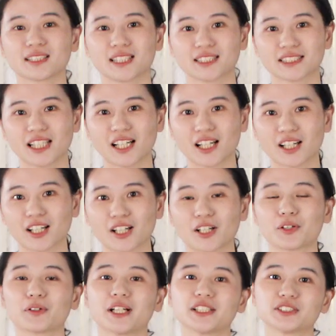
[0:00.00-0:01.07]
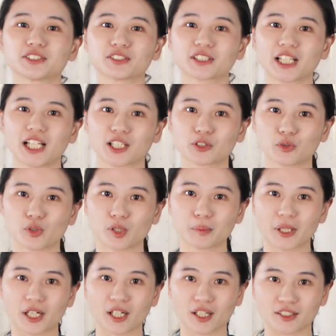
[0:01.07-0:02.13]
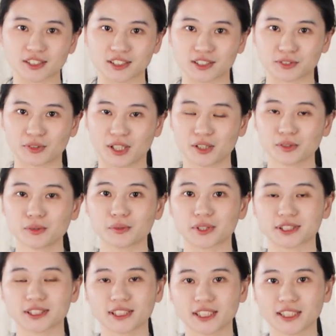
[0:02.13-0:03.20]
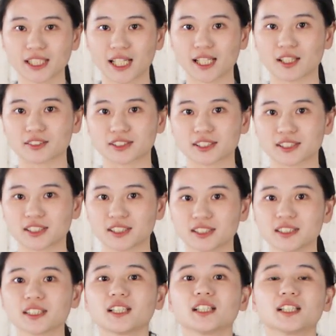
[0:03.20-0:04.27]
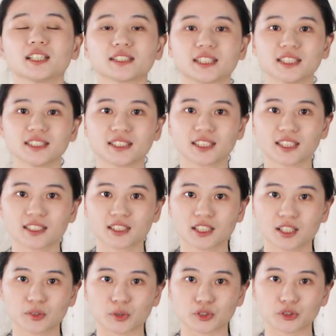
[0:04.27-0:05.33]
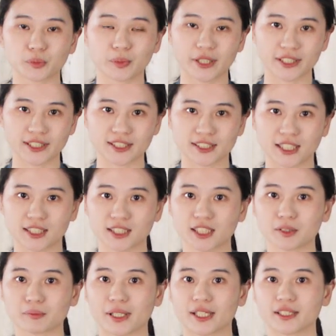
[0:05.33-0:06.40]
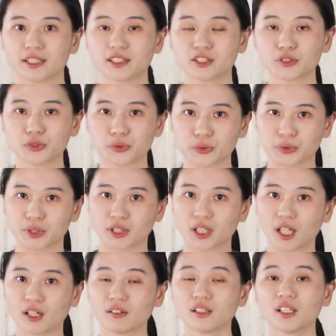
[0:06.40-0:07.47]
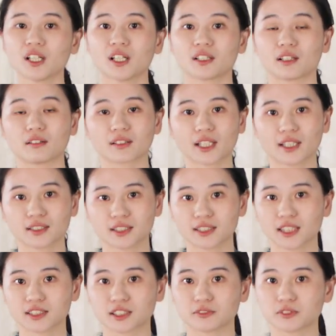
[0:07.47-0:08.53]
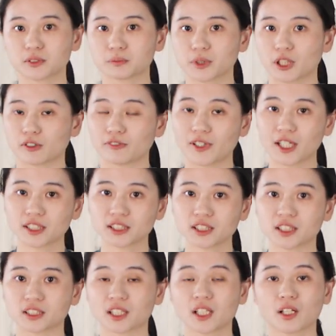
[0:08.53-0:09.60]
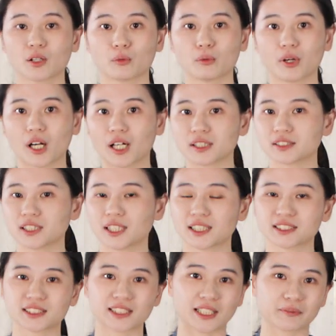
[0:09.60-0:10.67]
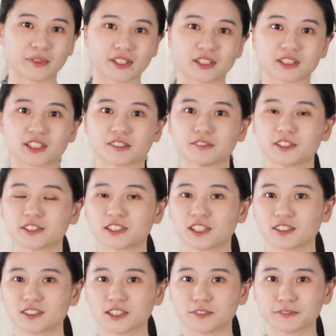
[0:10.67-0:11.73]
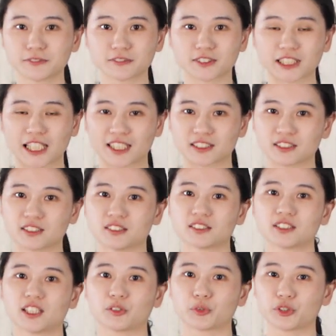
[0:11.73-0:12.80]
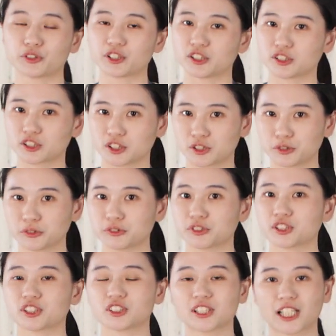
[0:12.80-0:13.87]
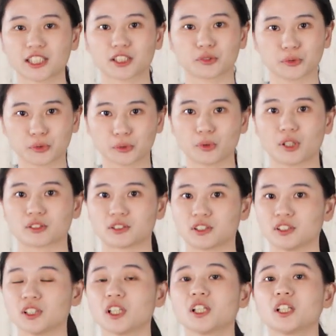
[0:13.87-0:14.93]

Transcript: 大家好，欢迎收看郭宝好时光，我是 Tina 老师。前几天呢，我去便利商店买了一支雪糕，然后看了一下成分表，发现哇，这它上面的成分超级复杂的，让我有点失去吃它的欲望呢。